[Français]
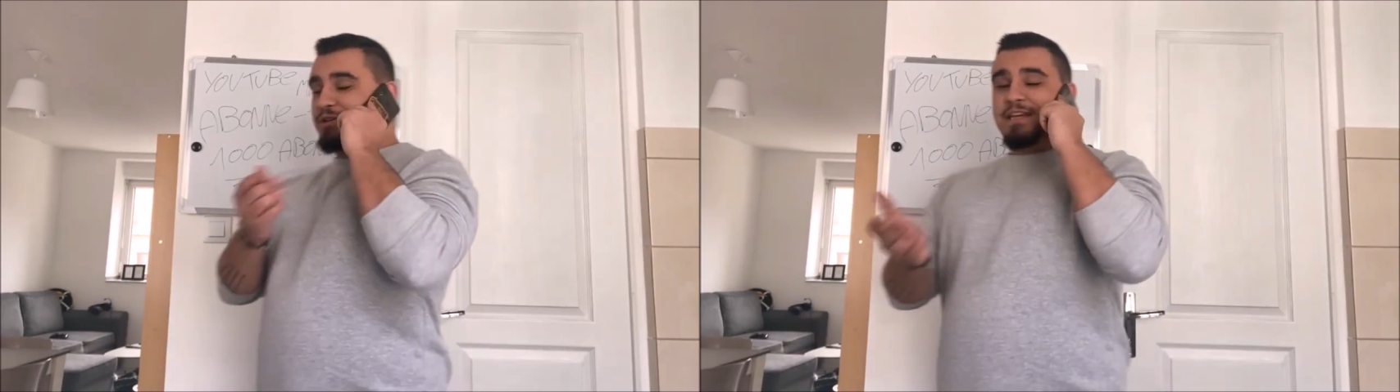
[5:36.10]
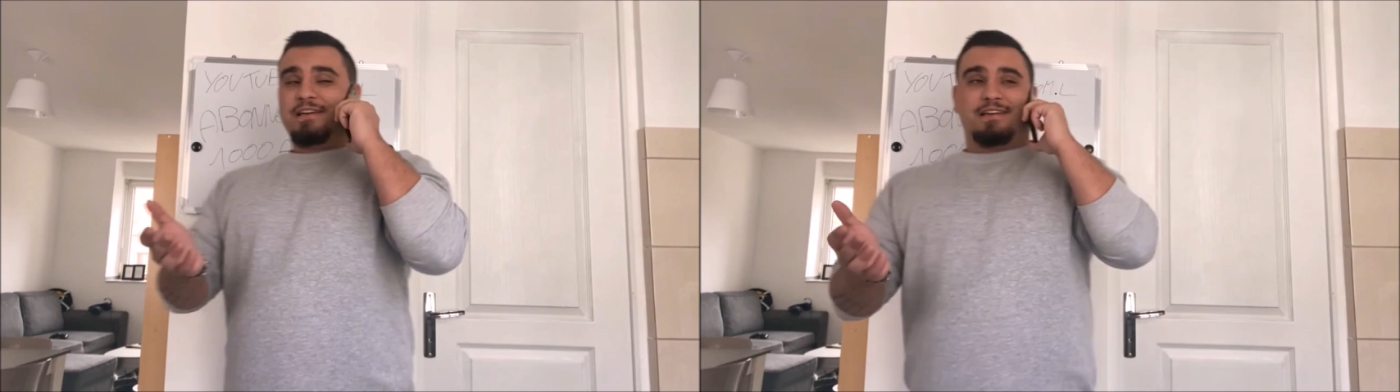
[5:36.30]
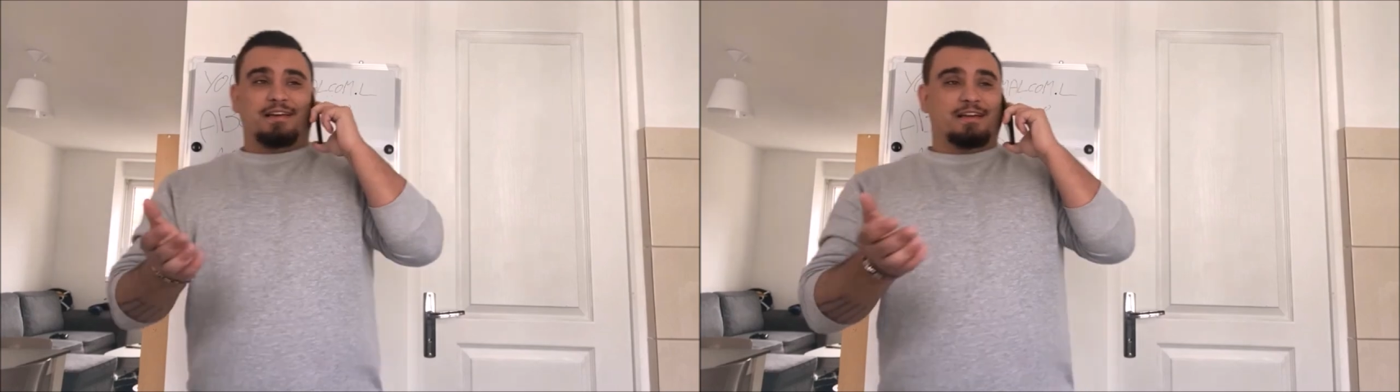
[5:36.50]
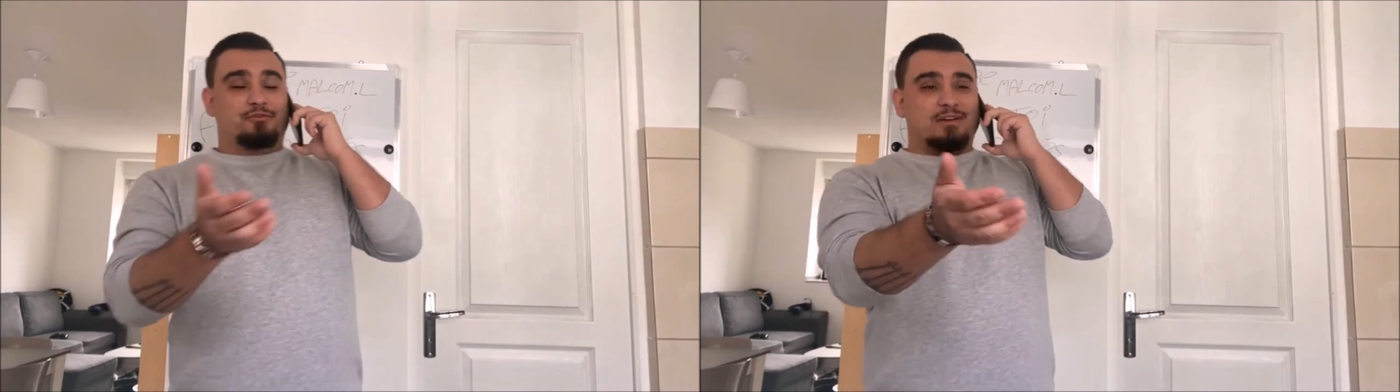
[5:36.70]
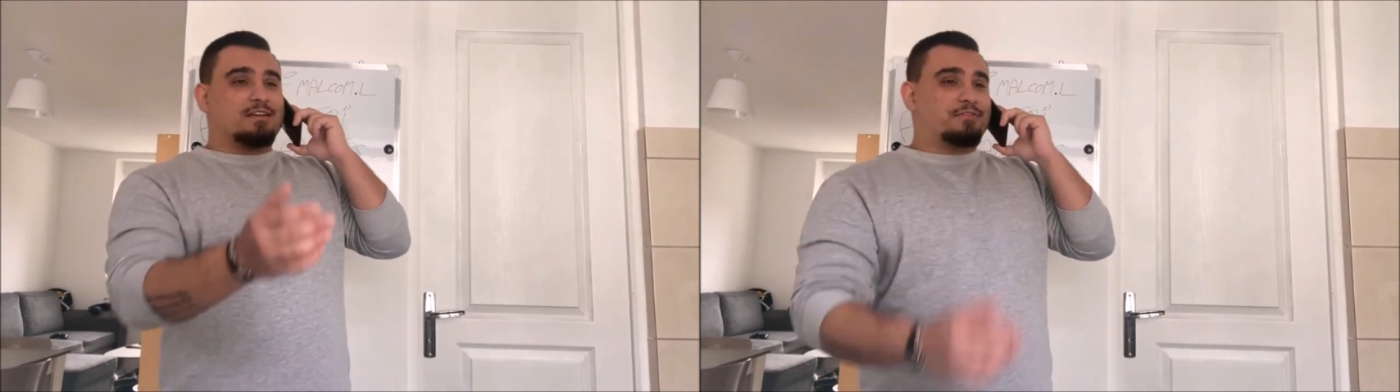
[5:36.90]
Ok,
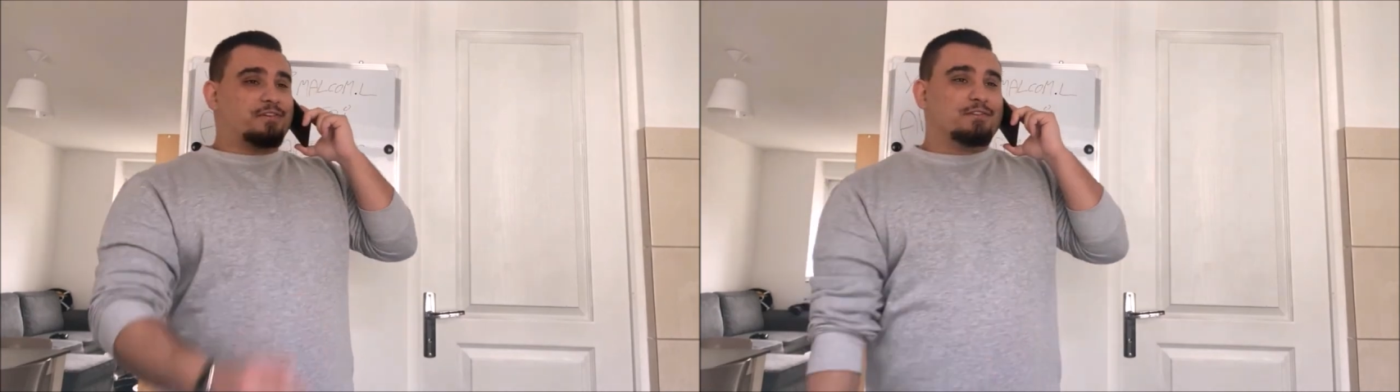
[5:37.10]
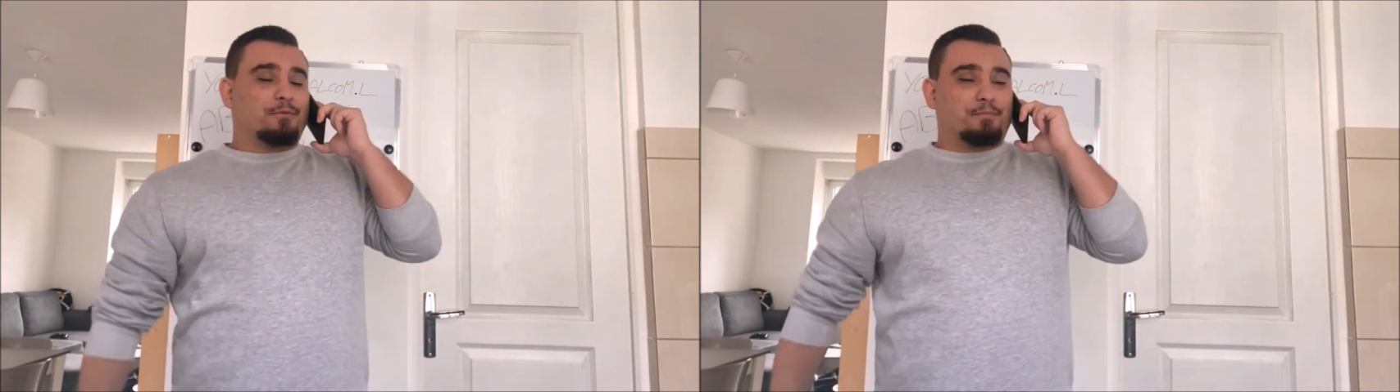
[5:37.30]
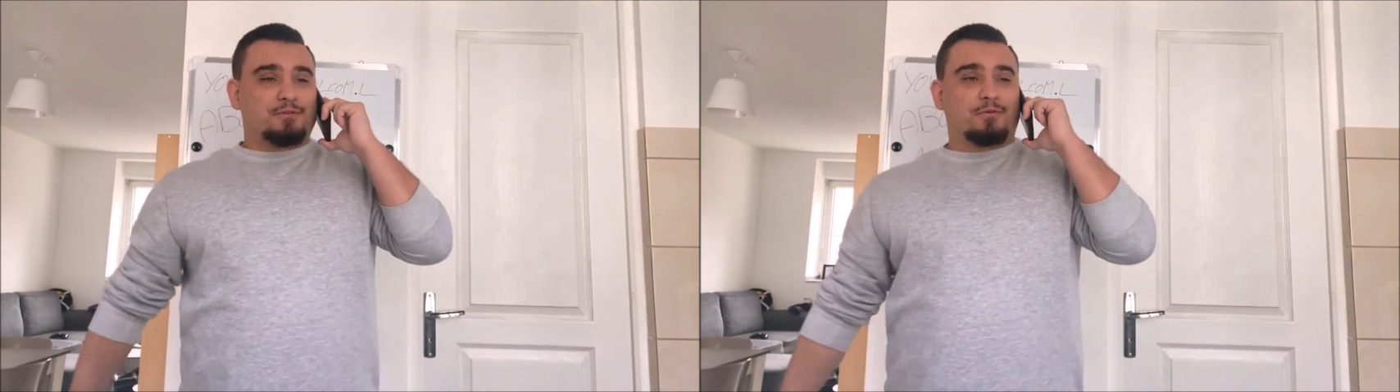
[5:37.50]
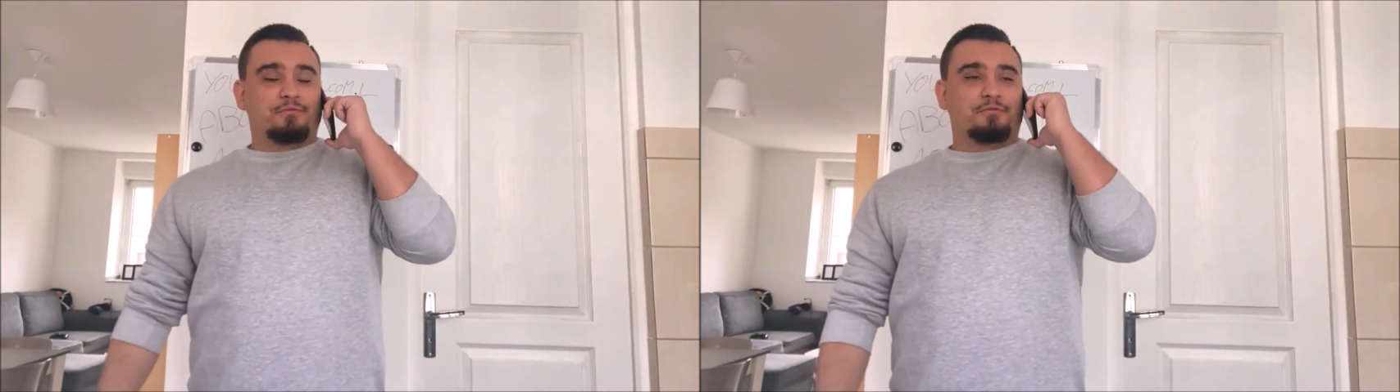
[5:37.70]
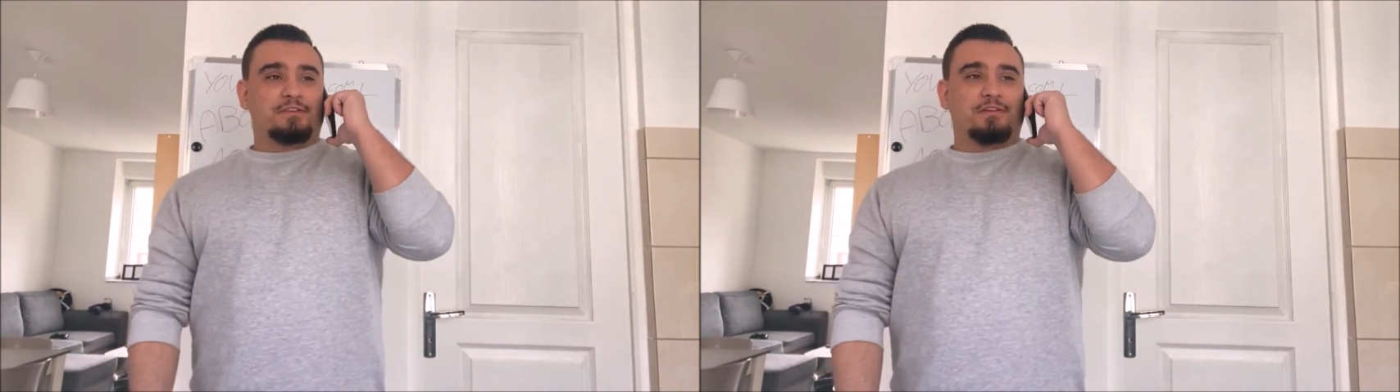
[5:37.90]
et toi Zafil, t'en penses
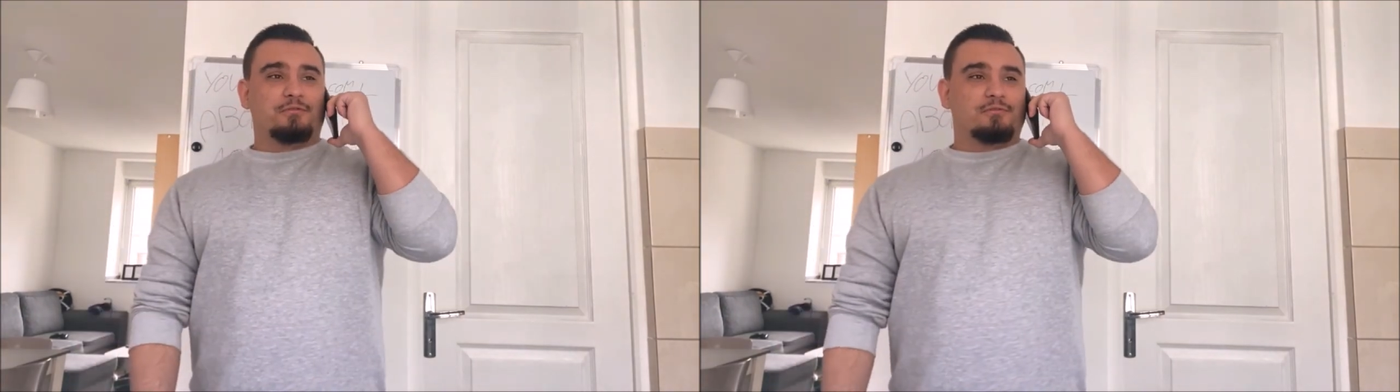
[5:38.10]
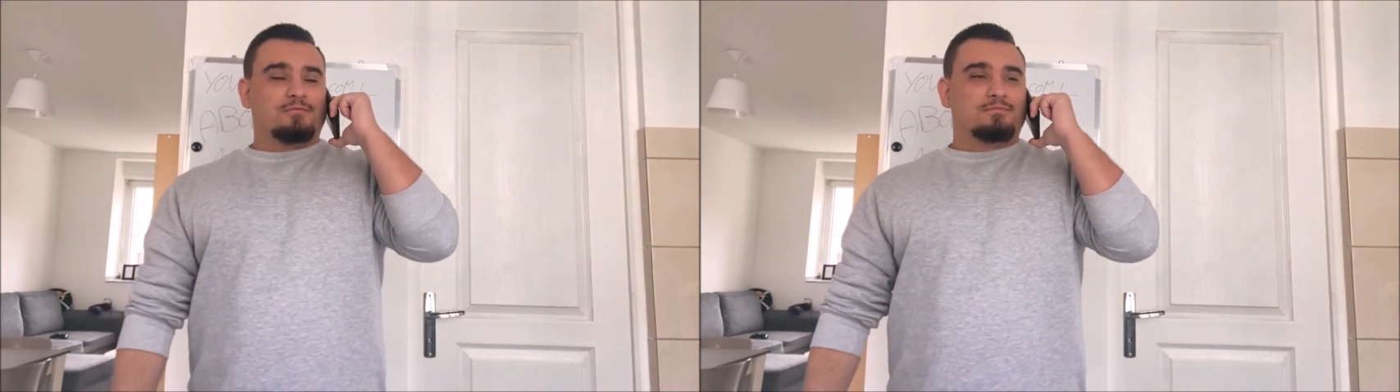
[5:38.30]
quoi de vos vidéos